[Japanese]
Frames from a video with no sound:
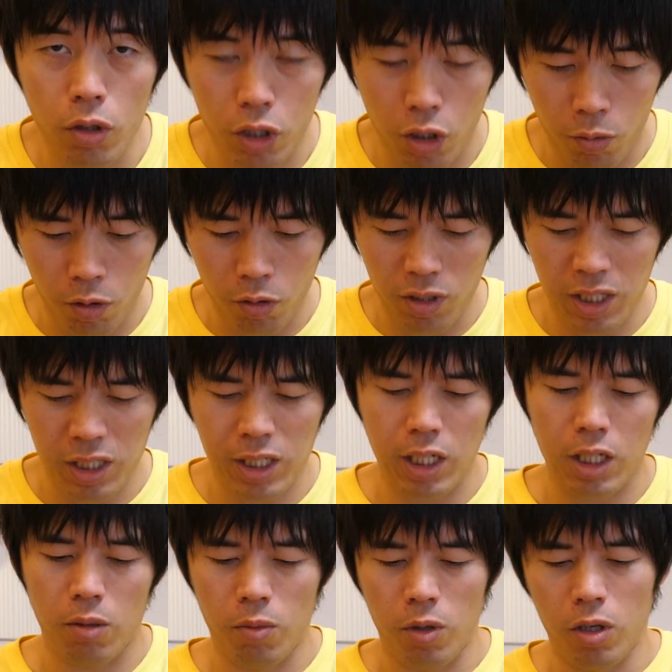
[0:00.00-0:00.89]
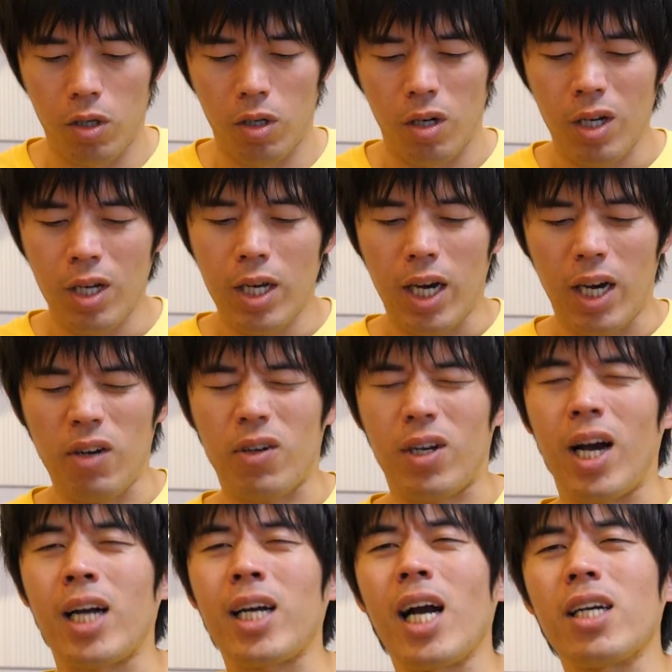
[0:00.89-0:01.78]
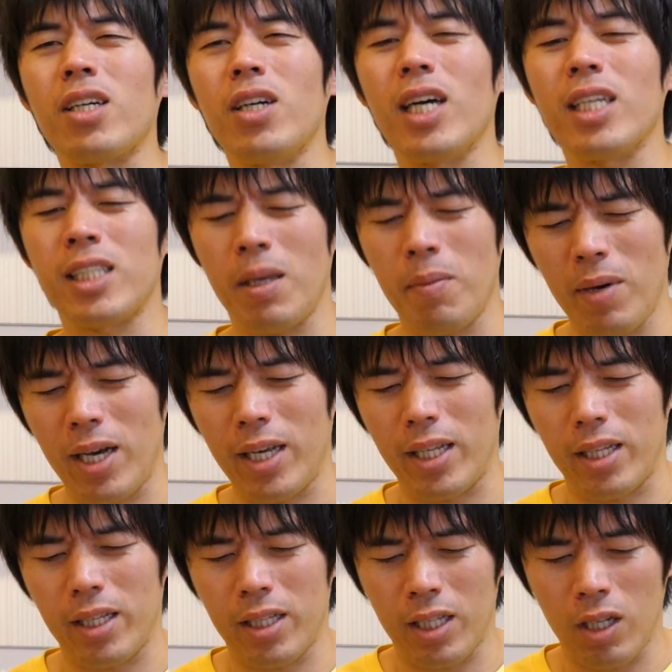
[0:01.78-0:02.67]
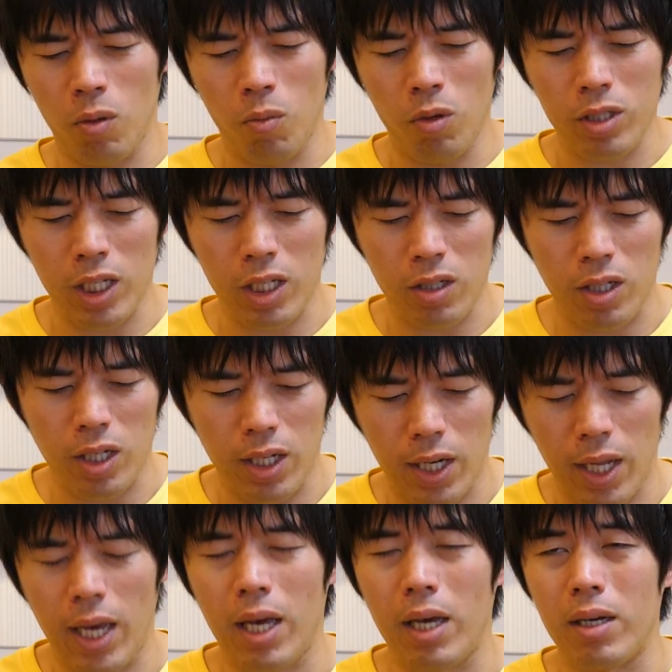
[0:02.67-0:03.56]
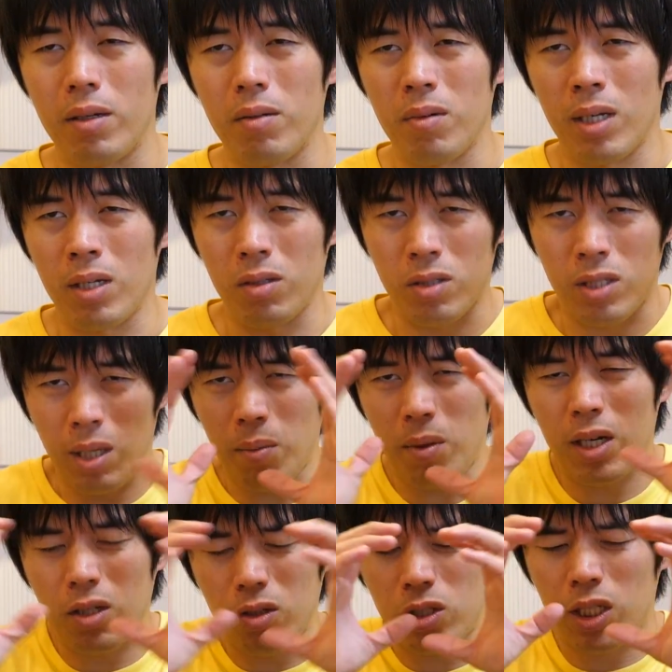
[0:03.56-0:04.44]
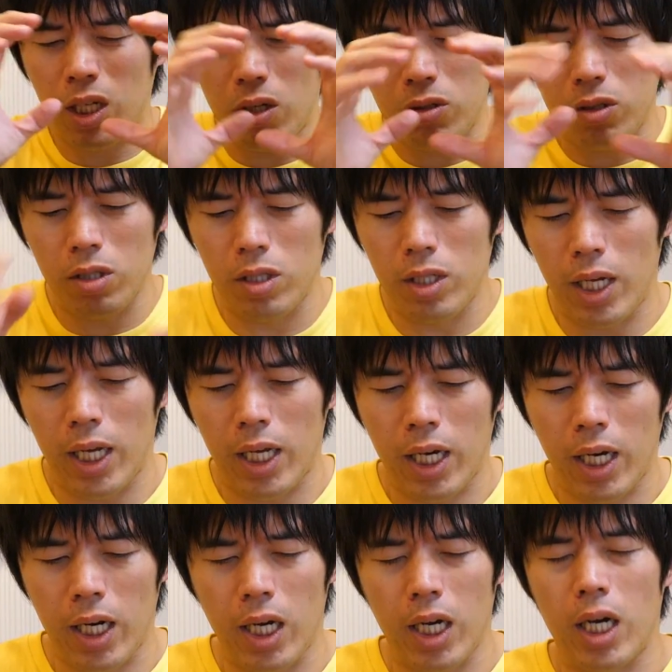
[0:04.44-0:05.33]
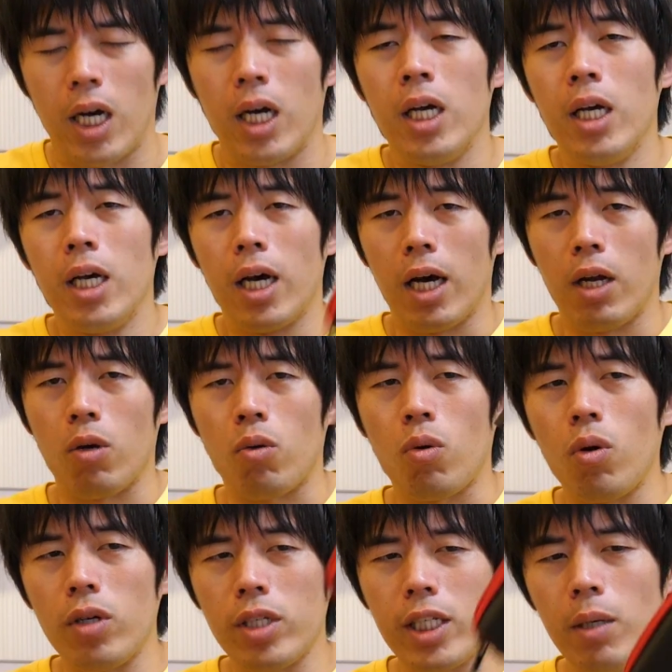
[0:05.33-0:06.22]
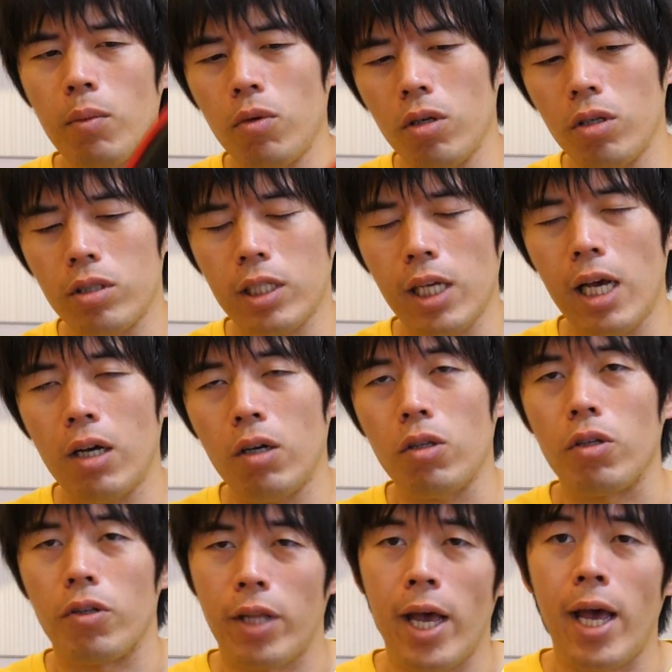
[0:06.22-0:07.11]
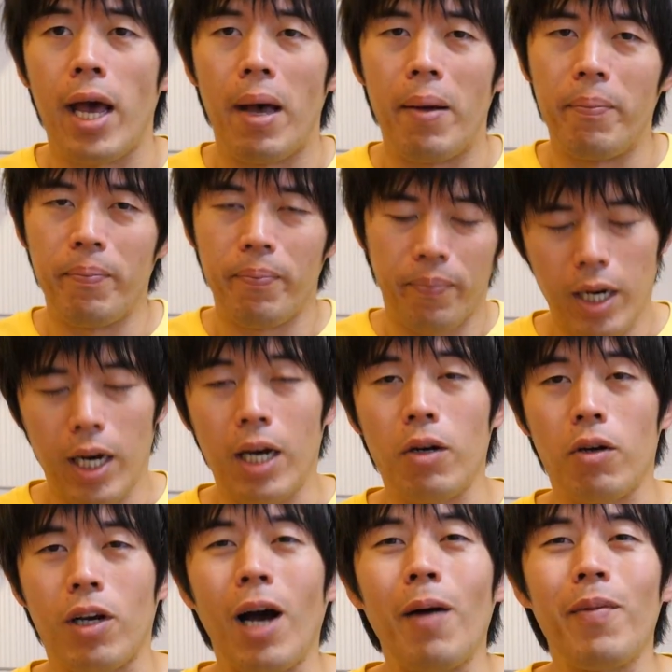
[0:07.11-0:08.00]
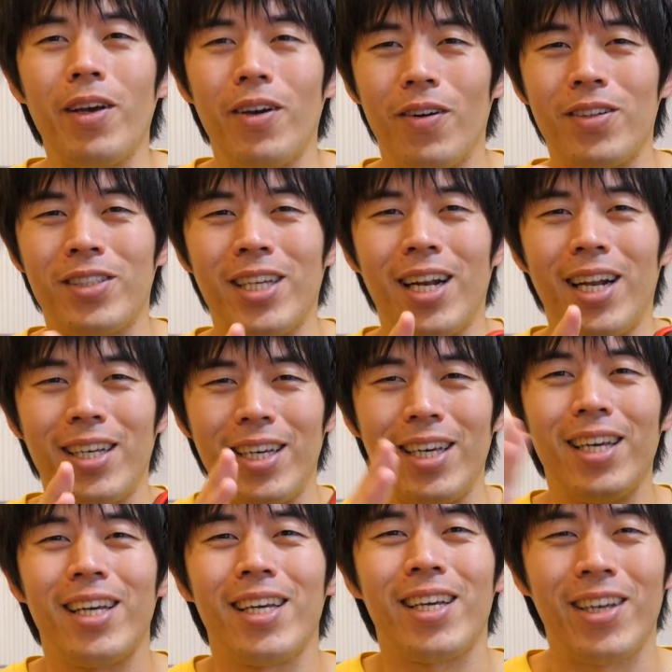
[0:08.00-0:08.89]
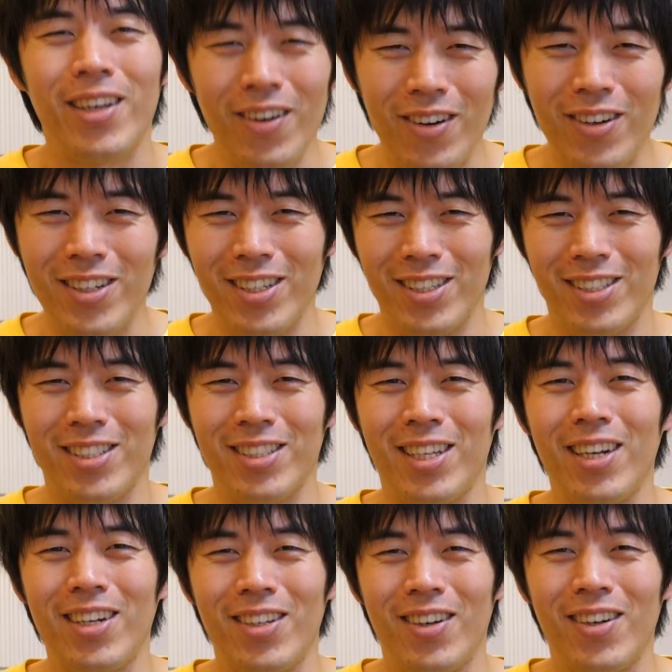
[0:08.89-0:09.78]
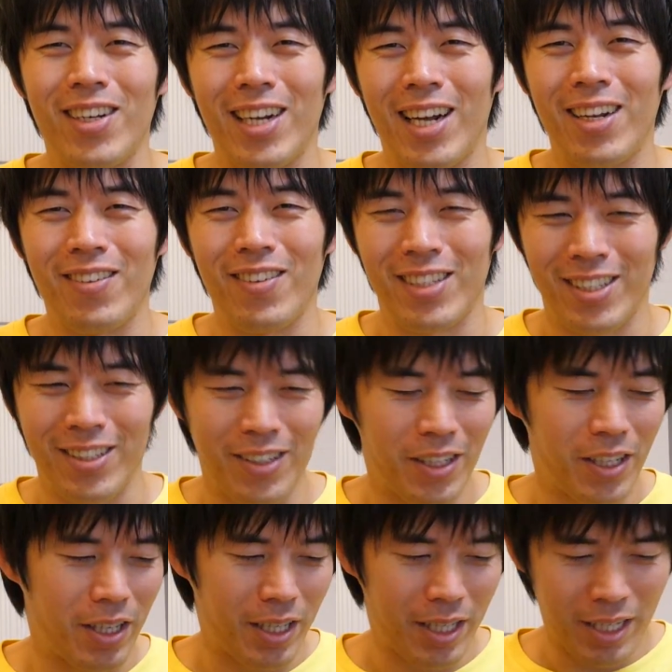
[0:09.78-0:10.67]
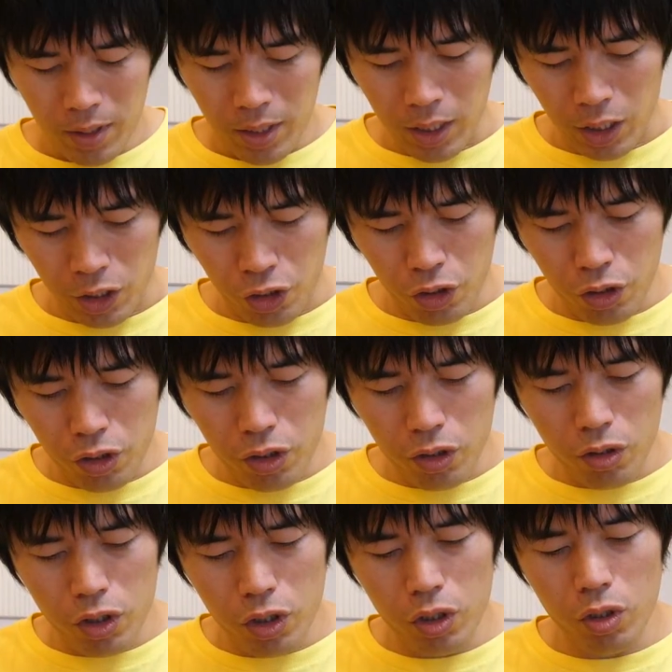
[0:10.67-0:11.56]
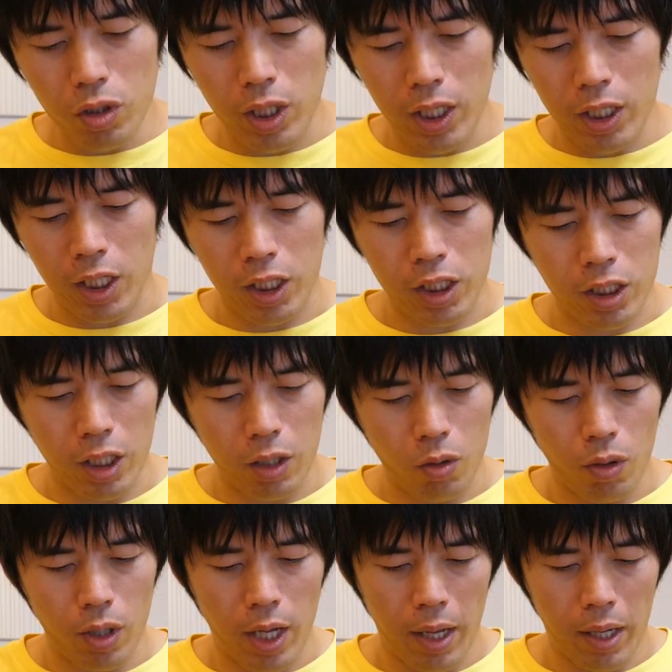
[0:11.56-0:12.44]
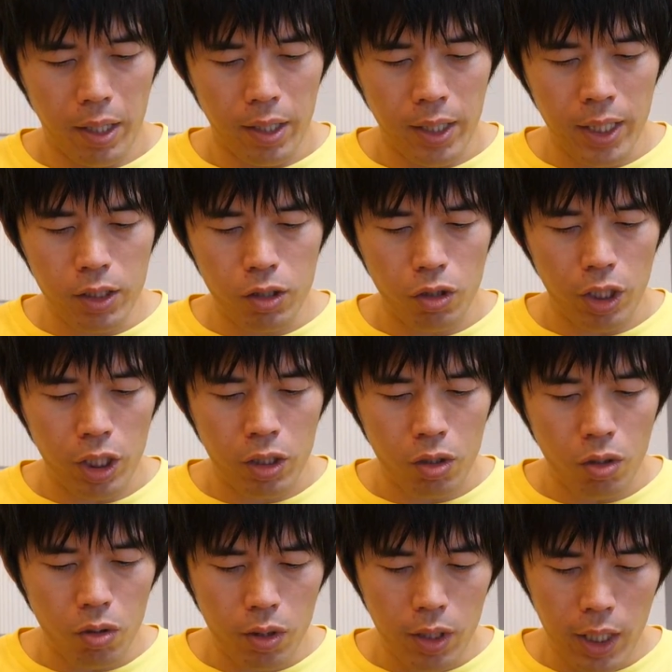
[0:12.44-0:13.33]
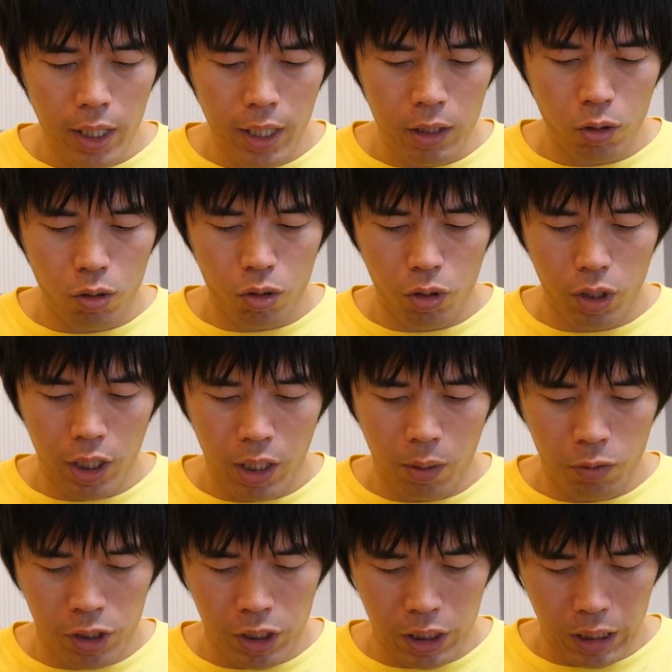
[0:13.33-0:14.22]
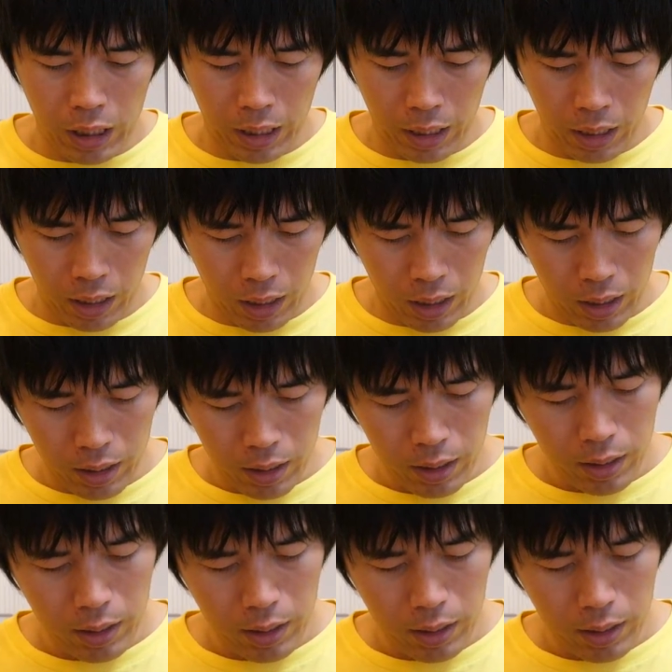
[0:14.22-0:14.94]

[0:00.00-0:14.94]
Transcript: 多いと思うんですけども、あの画角が狭いって思った時にね、あの狭くしか映んないから、あのこういったものを使うことであの画面をさらに広く映せるようになります。だから出張中とかね、確かにこれレンズいっこぐらい入れとくといいかもしんないな。